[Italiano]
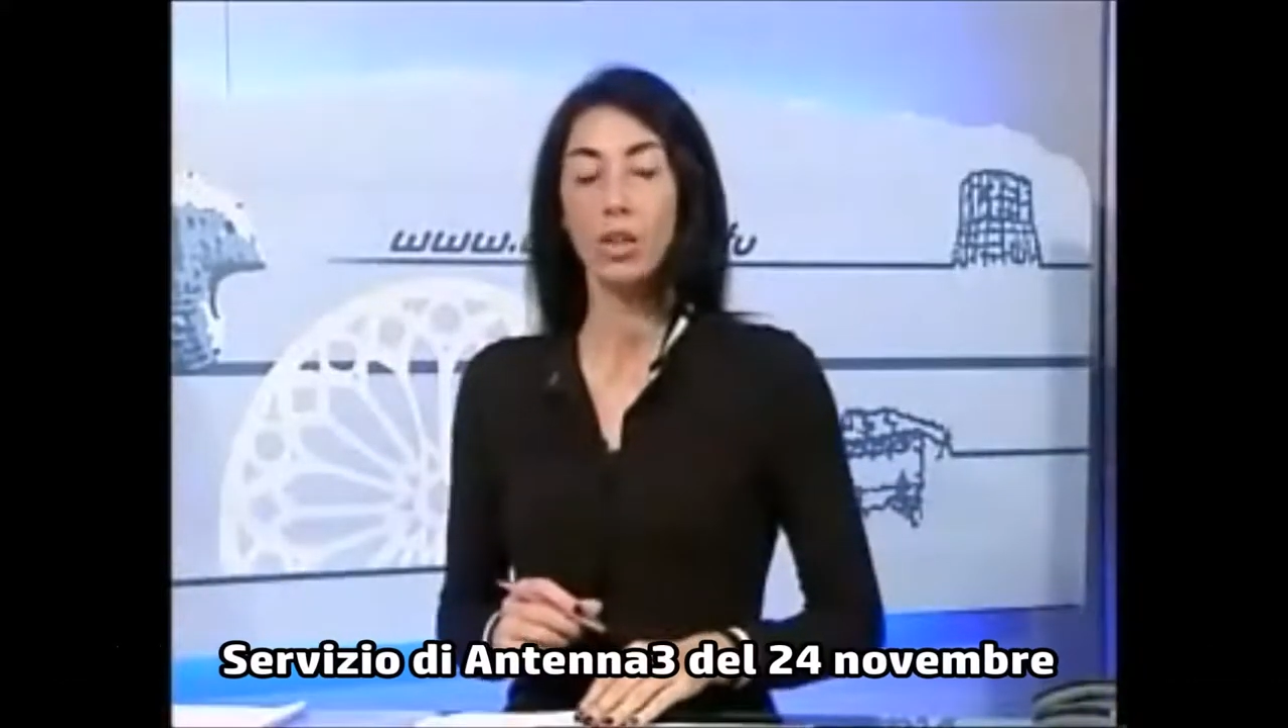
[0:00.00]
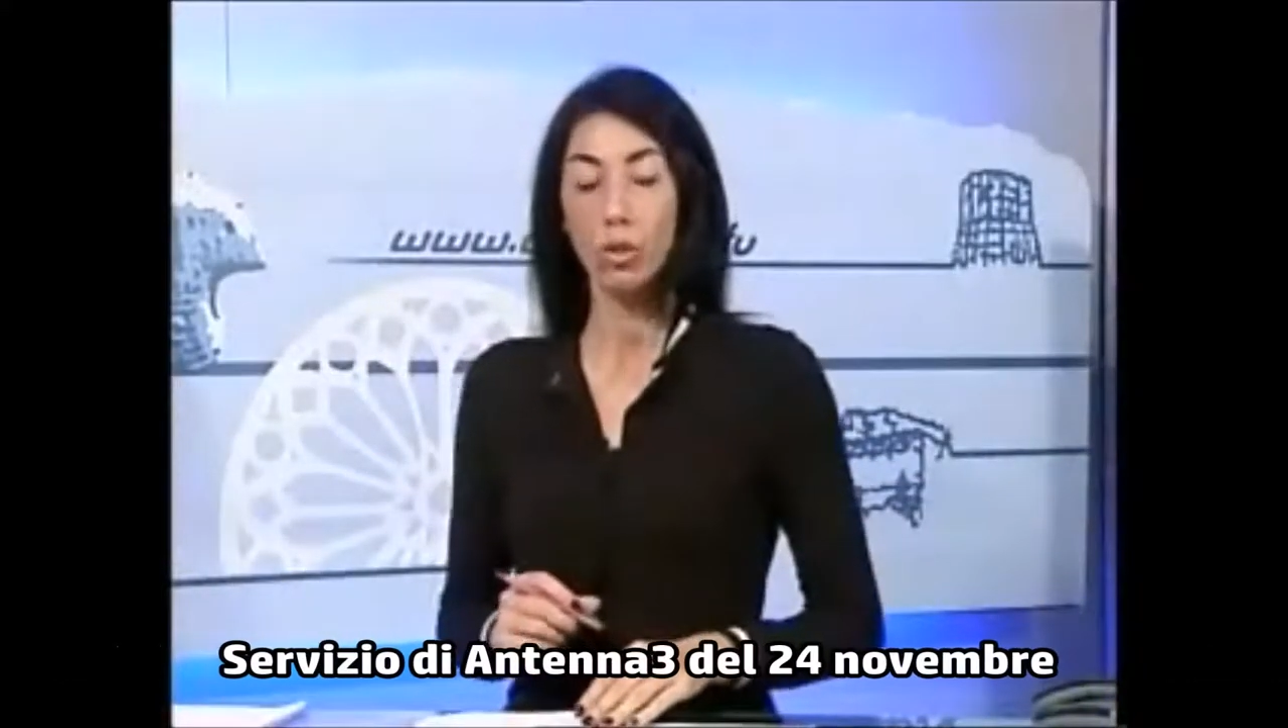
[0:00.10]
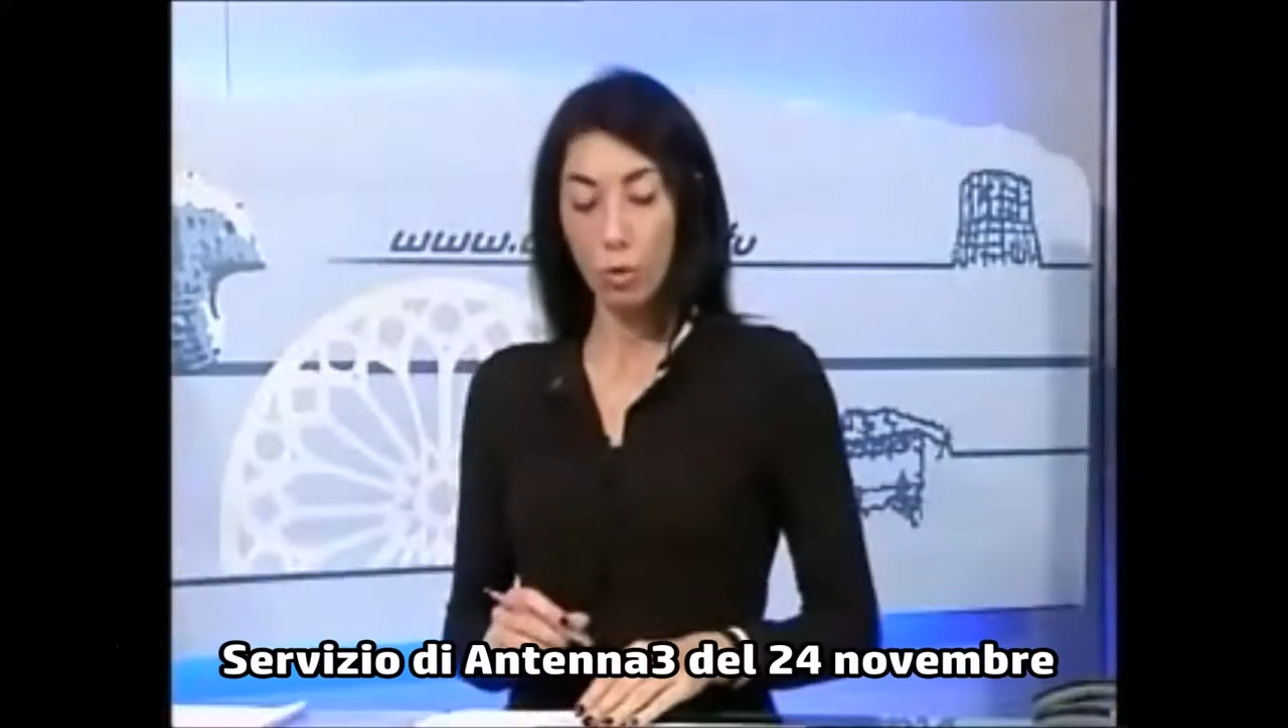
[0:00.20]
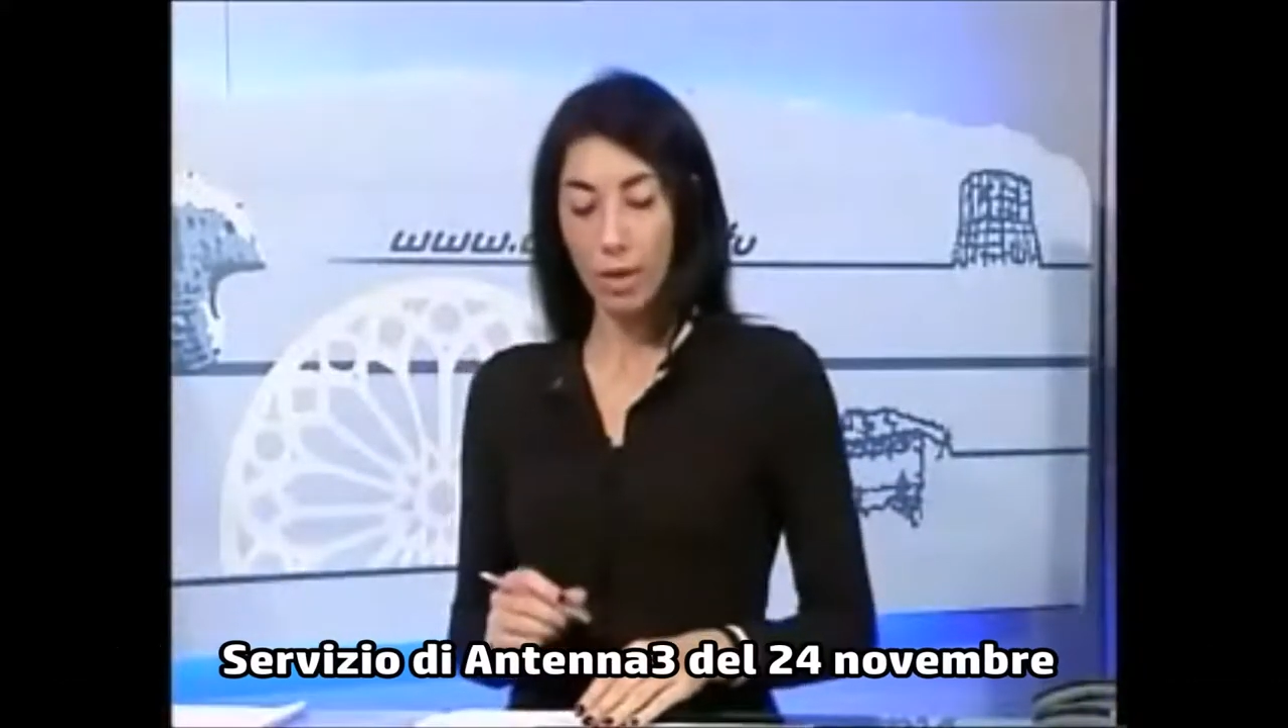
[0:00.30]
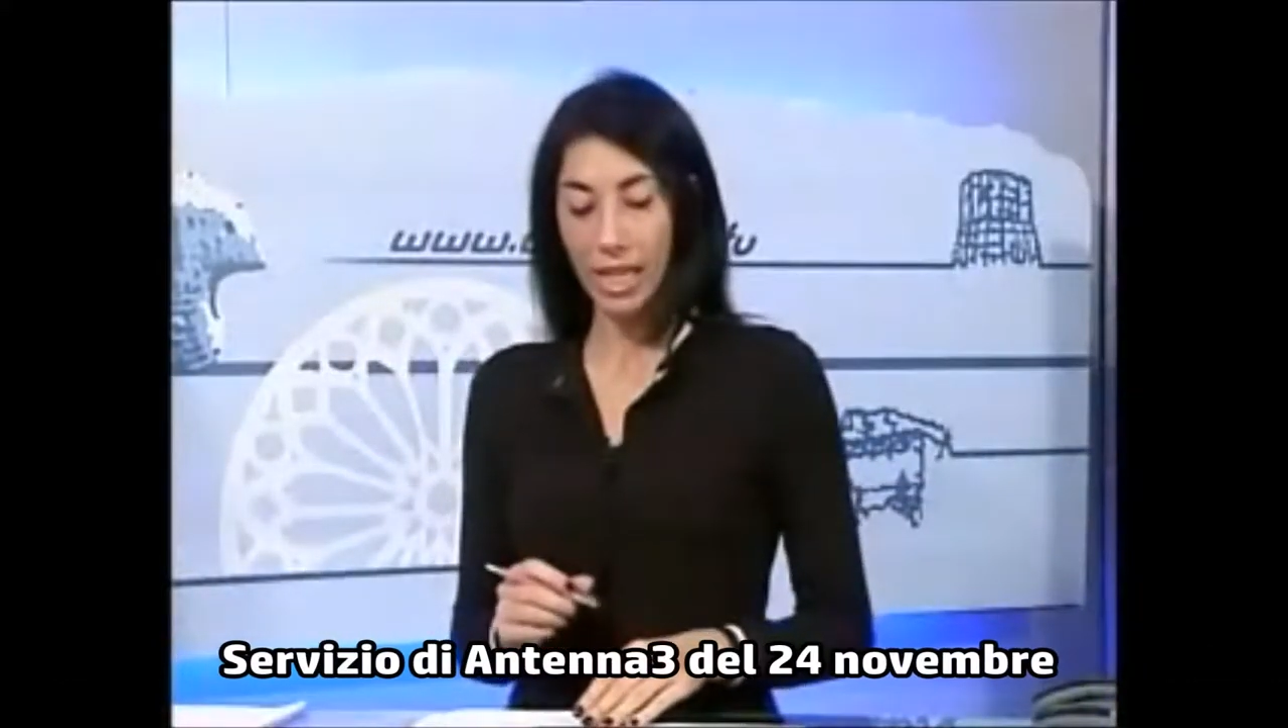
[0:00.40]

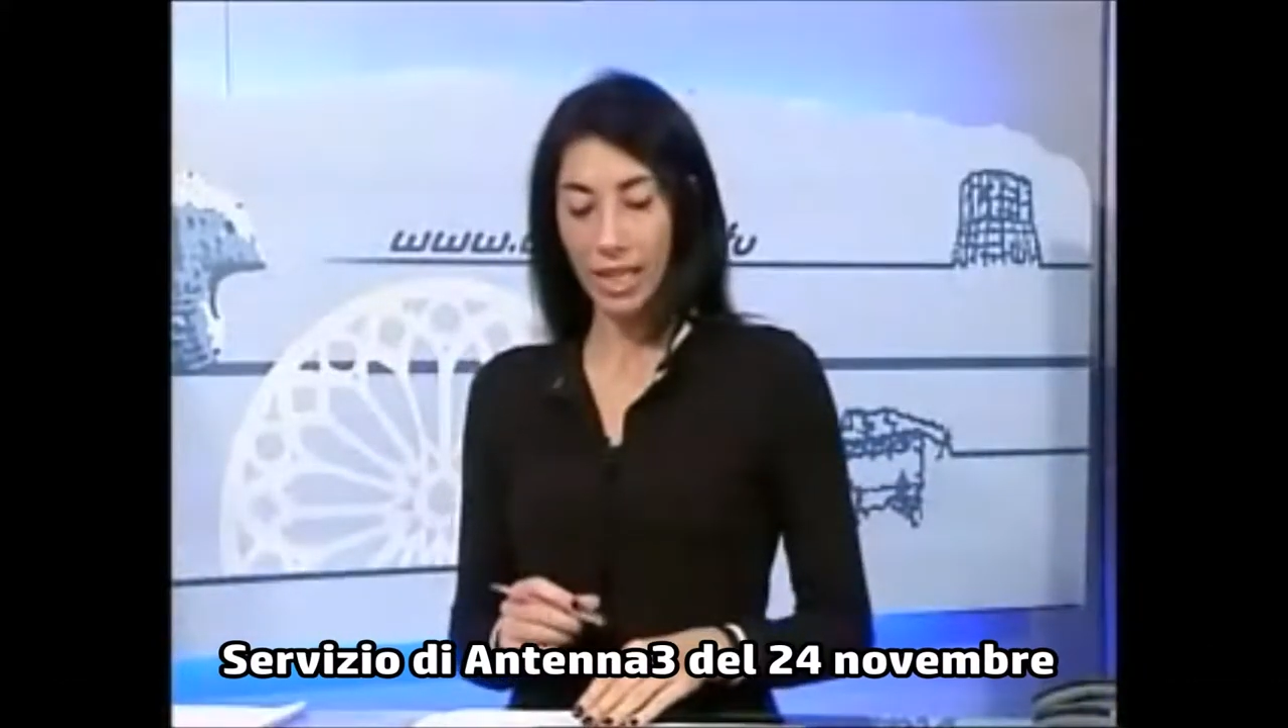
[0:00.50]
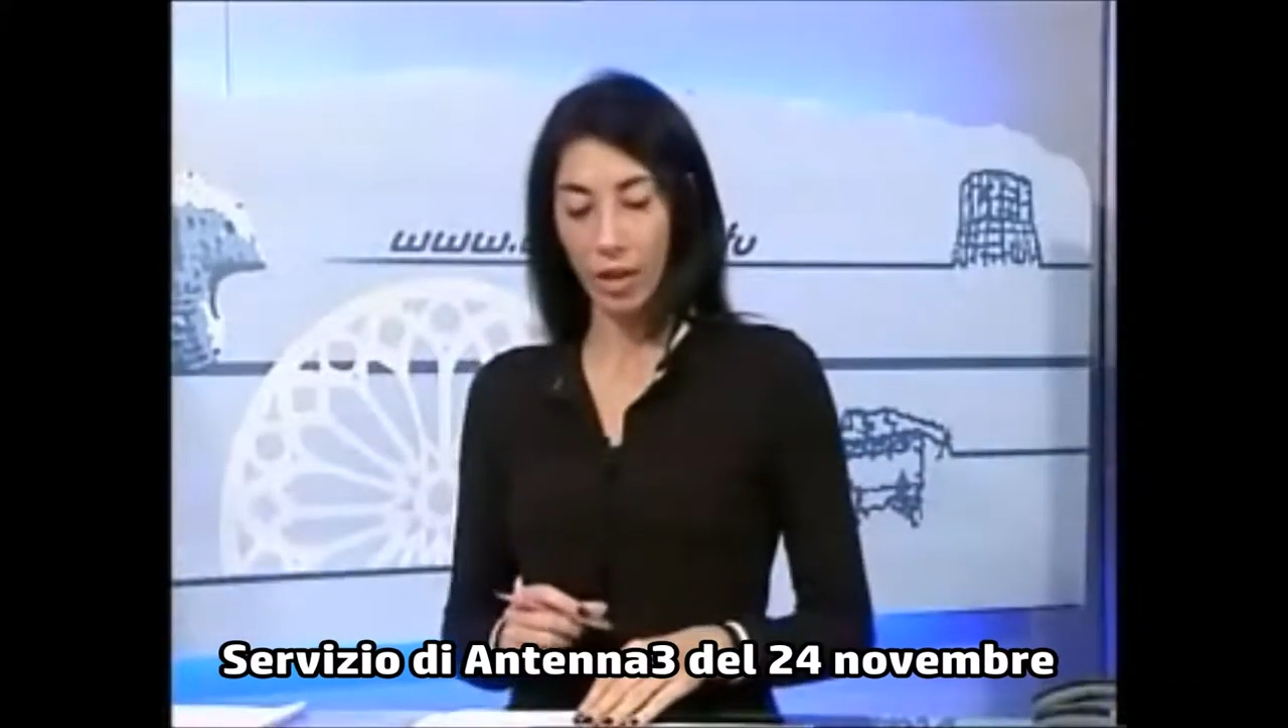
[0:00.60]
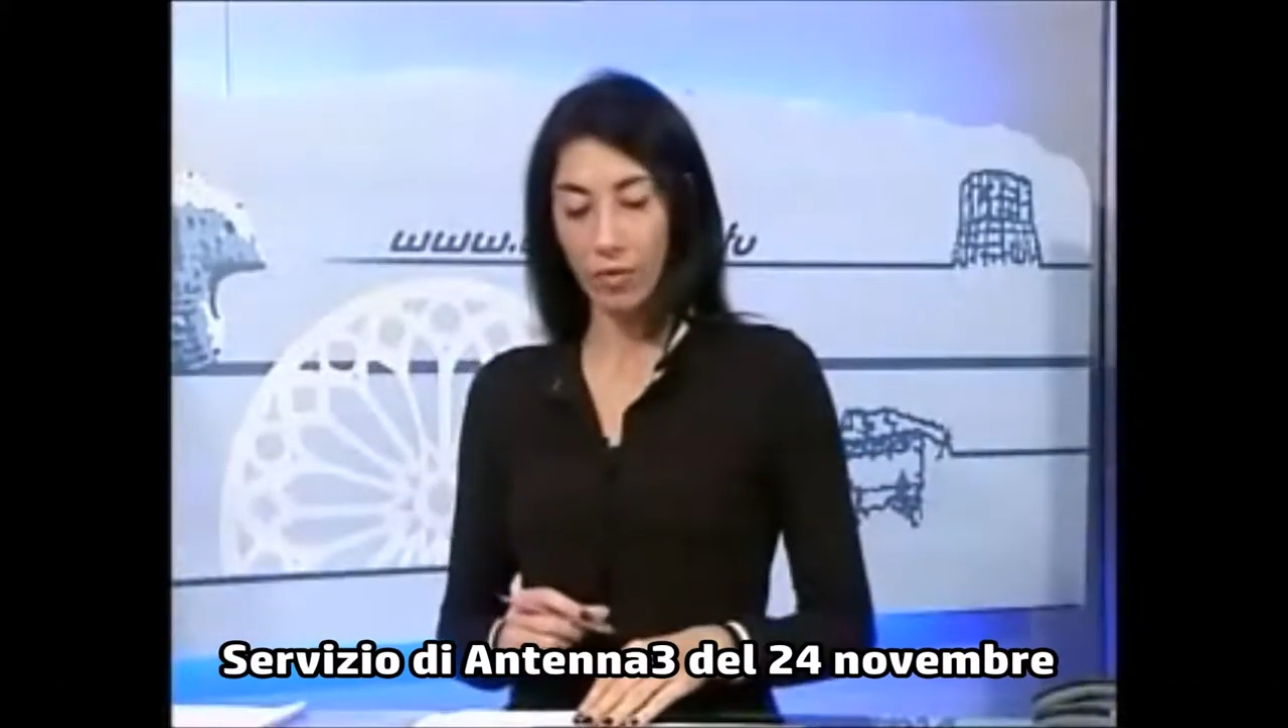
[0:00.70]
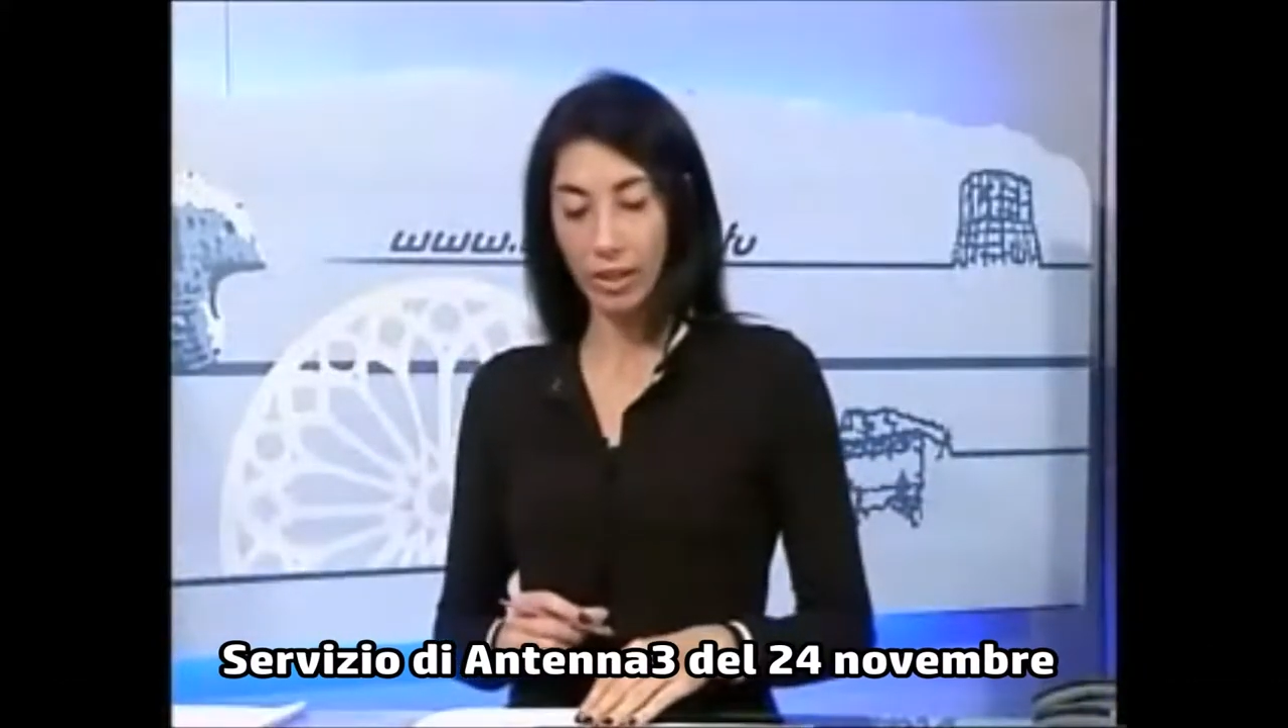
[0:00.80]
Domenica